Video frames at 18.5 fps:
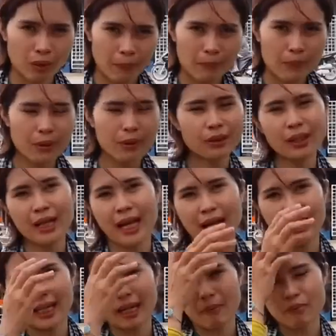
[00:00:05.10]
một năm rưỡi tới
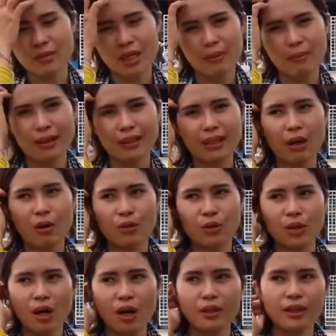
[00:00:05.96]
2 năm sẽ bắt
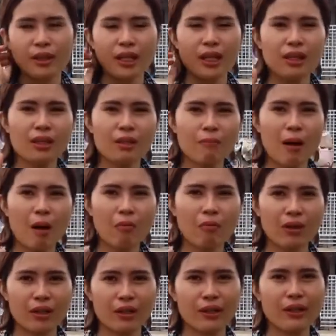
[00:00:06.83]
đầu cho những cái lứa
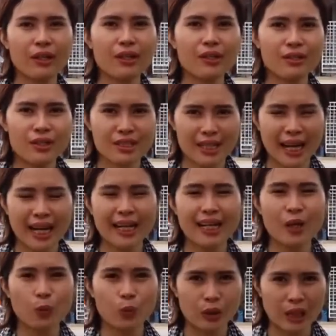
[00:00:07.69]
bông và những cái lứa
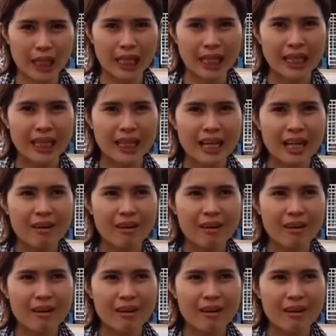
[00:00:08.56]
trái đầu tiên.